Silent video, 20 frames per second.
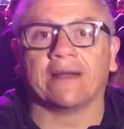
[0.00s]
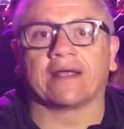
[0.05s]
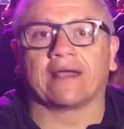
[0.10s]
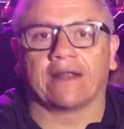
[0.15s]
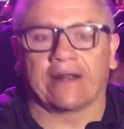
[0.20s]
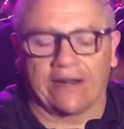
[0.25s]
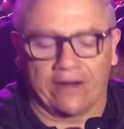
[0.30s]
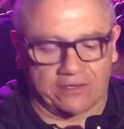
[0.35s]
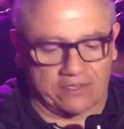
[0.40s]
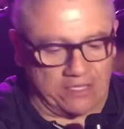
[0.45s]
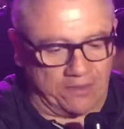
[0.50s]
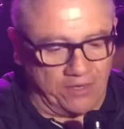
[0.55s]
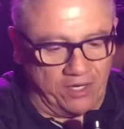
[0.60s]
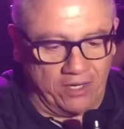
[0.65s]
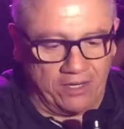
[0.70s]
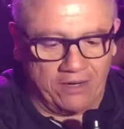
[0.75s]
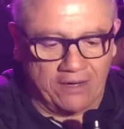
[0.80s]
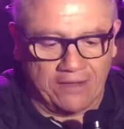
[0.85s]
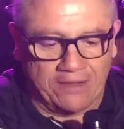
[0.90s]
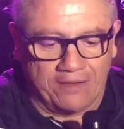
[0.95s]
Guerrero se
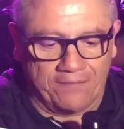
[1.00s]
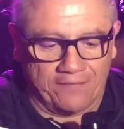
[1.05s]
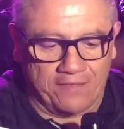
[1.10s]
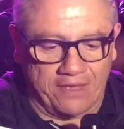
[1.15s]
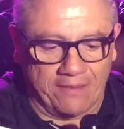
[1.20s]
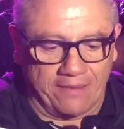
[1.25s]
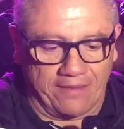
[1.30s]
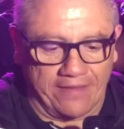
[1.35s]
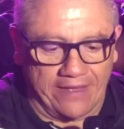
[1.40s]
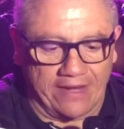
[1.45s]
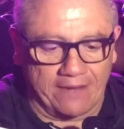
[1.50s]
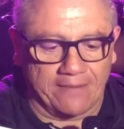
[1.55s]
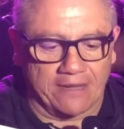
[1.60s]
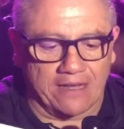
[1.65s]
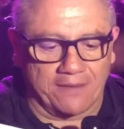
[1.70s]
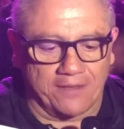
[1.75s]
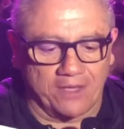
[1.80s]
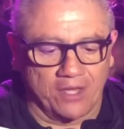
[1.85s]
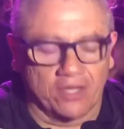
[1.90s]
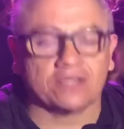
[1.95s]
vio de manera
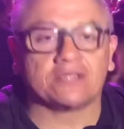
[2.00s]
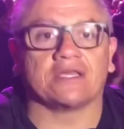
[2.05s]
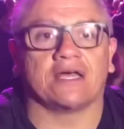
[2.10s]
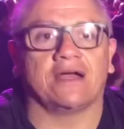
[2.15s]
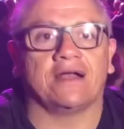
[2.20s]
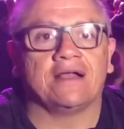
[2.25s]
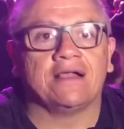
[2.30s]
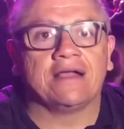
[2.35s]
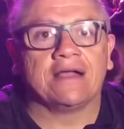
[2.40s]
maravillosa.